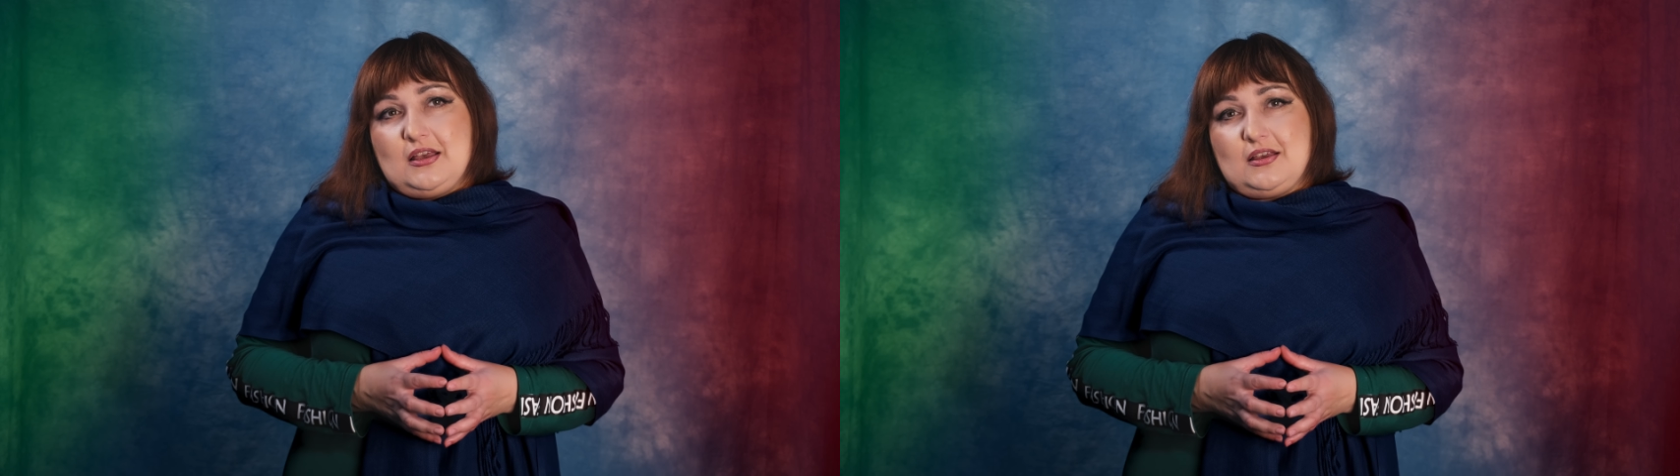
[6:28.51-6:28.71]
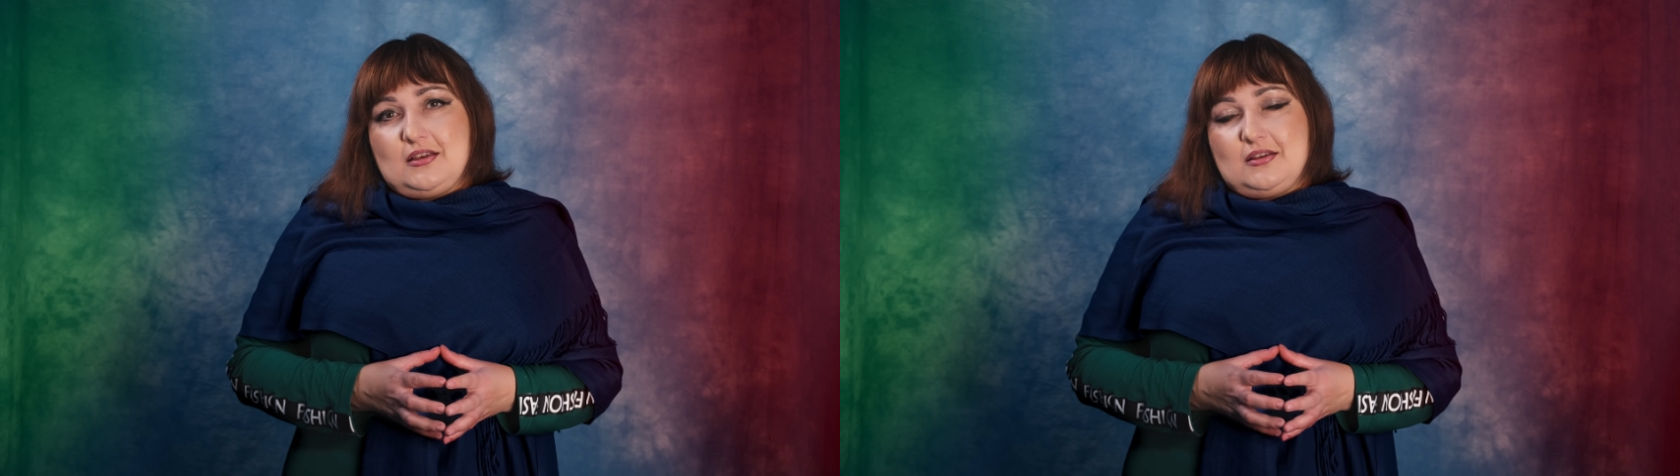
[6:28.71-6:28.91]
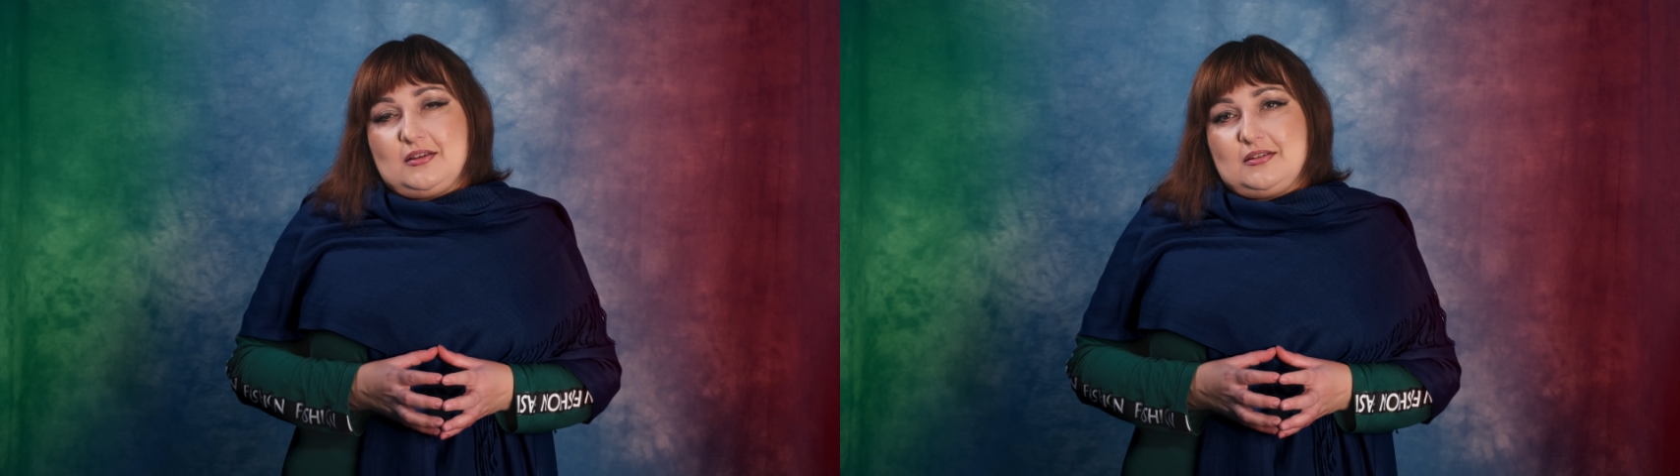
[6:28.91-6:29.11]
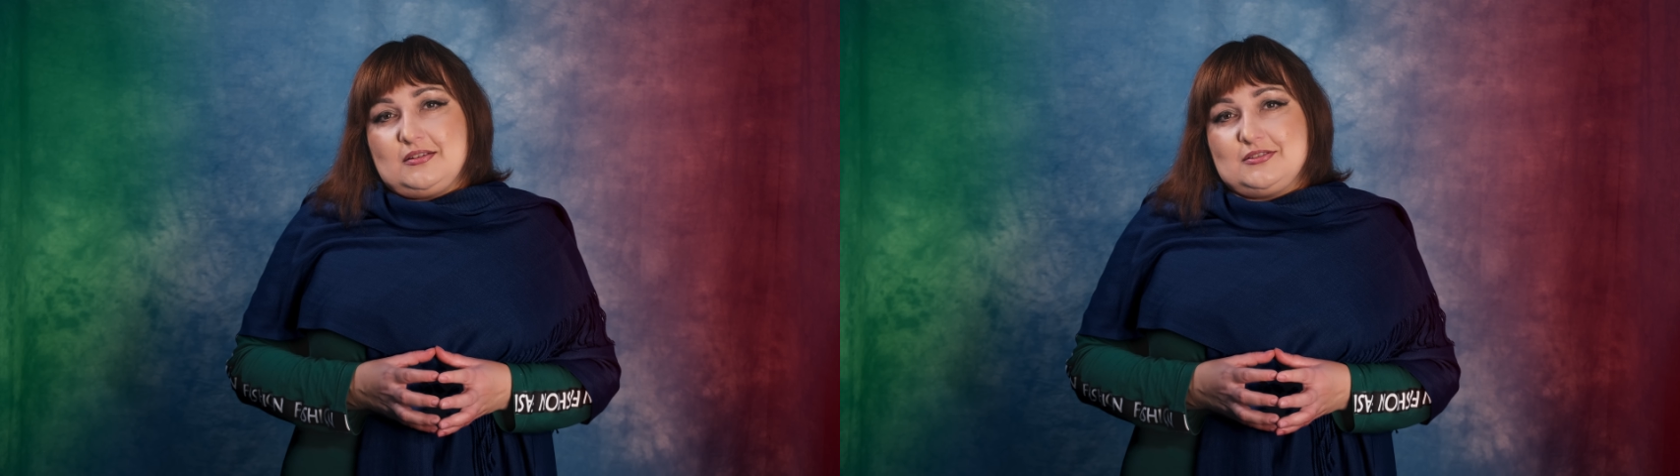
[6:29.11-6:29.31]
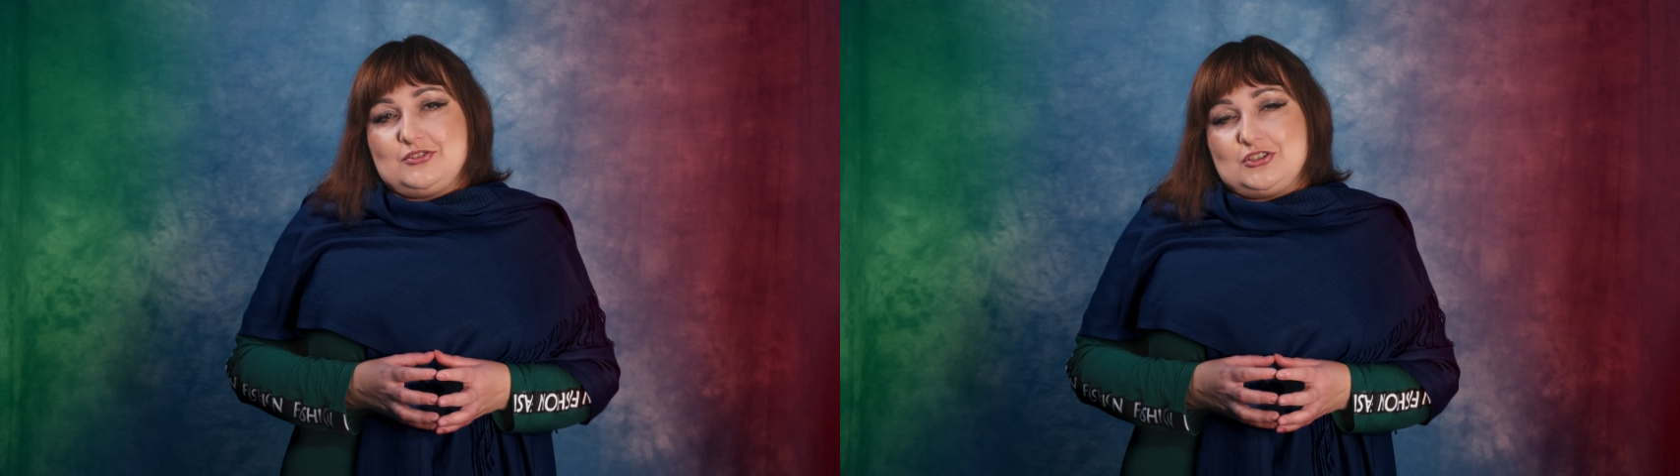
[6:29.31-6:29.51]

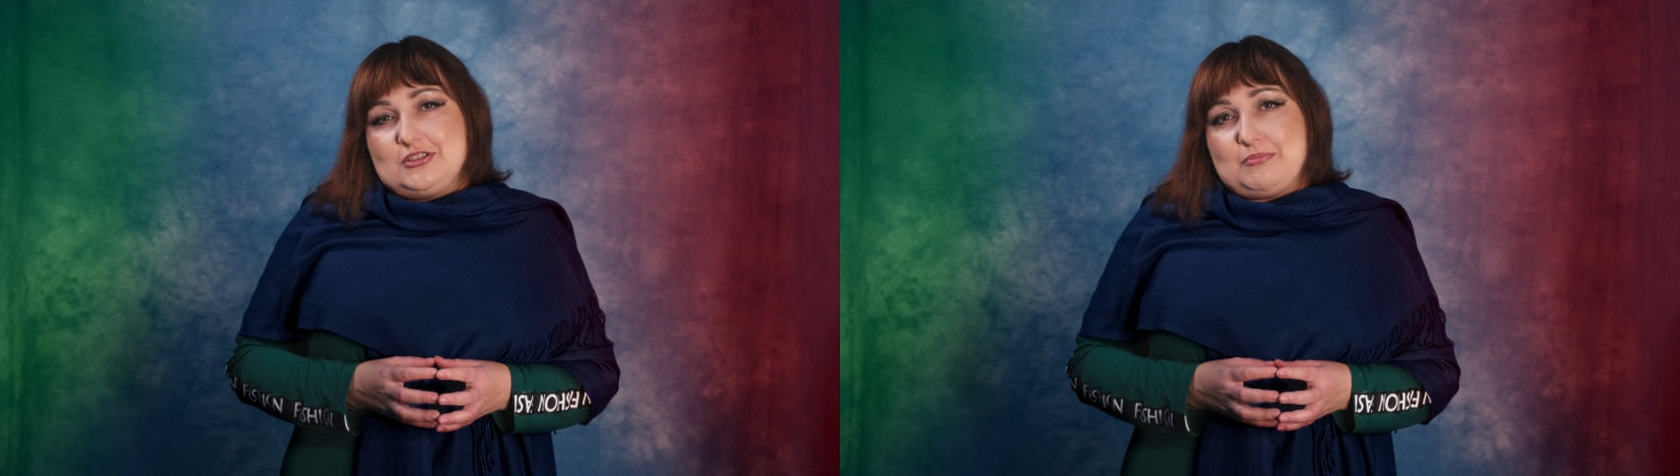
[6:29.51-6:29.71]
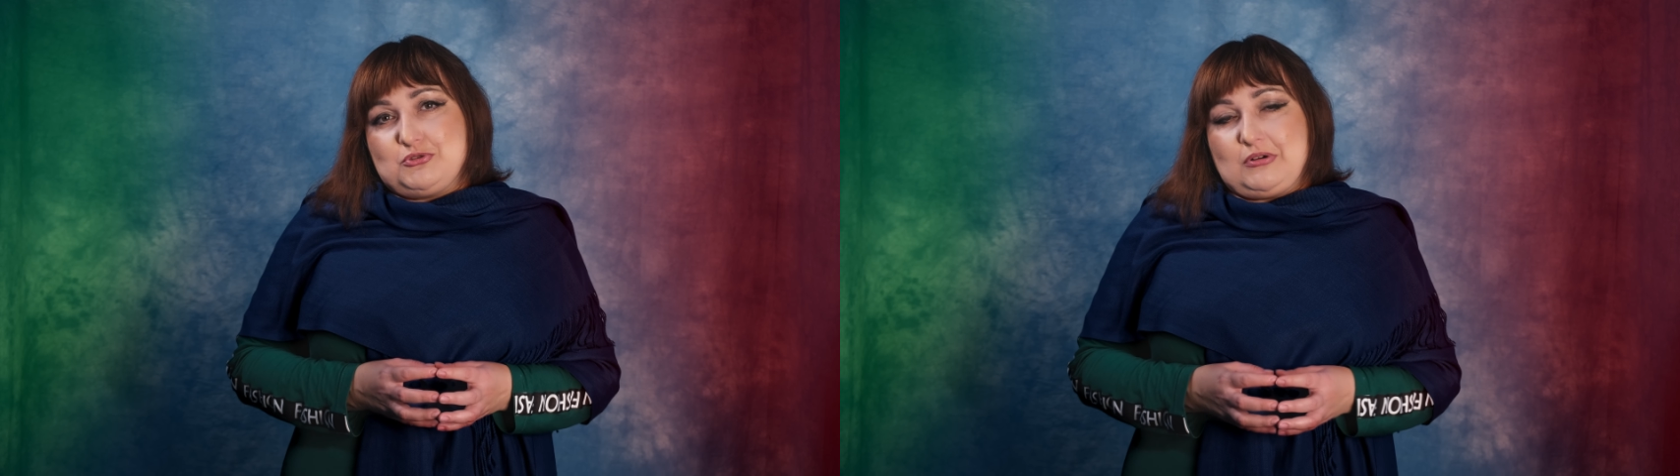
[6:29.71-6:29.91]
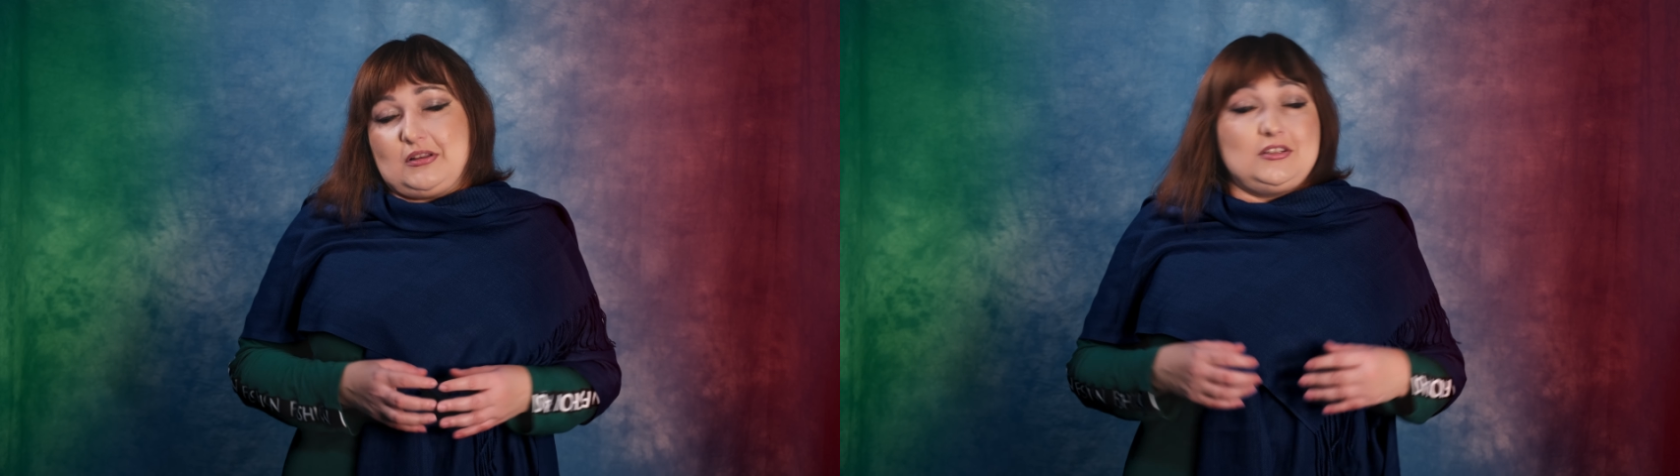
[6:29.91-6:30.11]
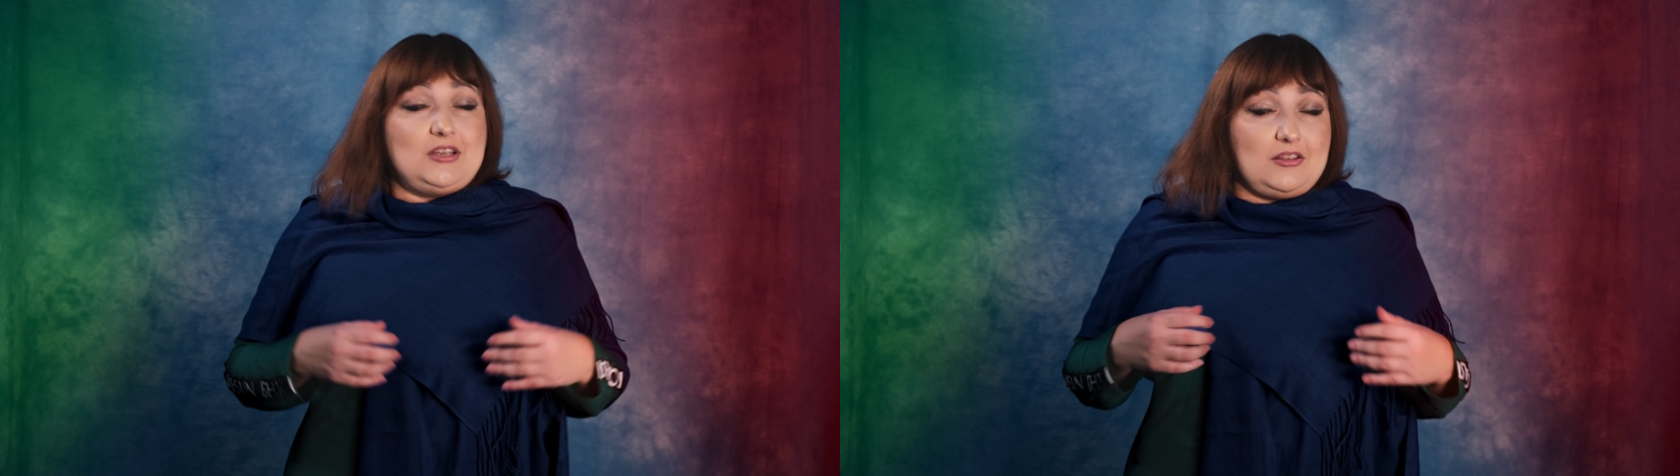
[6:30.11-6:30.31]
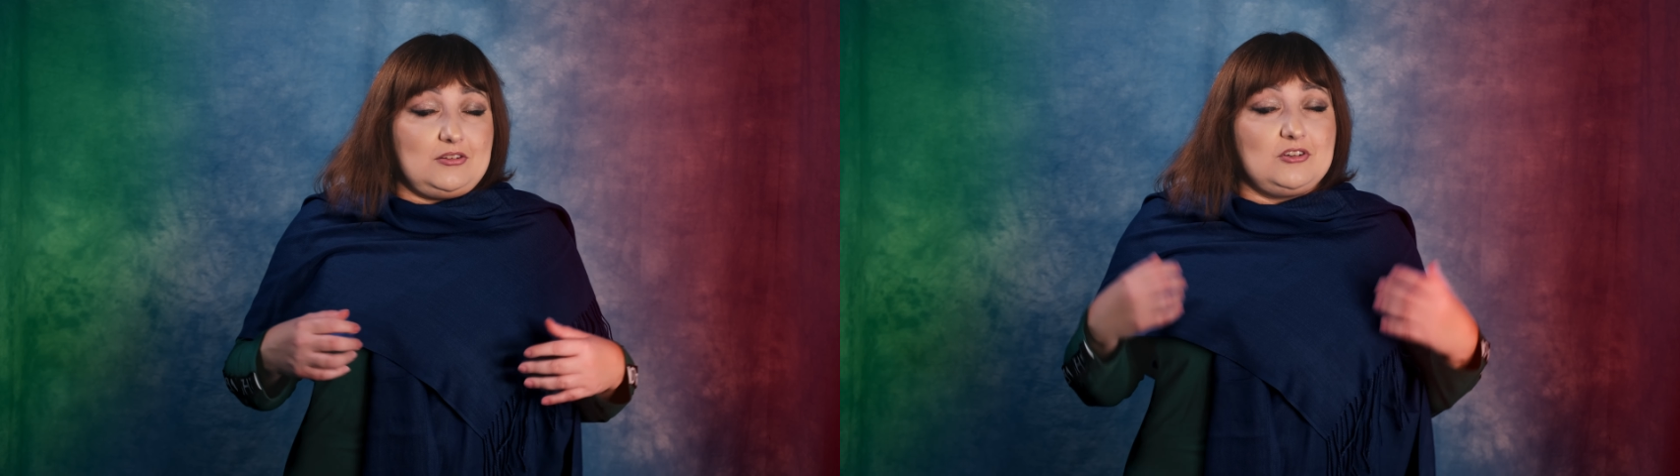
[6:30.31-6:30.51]
e, czy na przykład teatr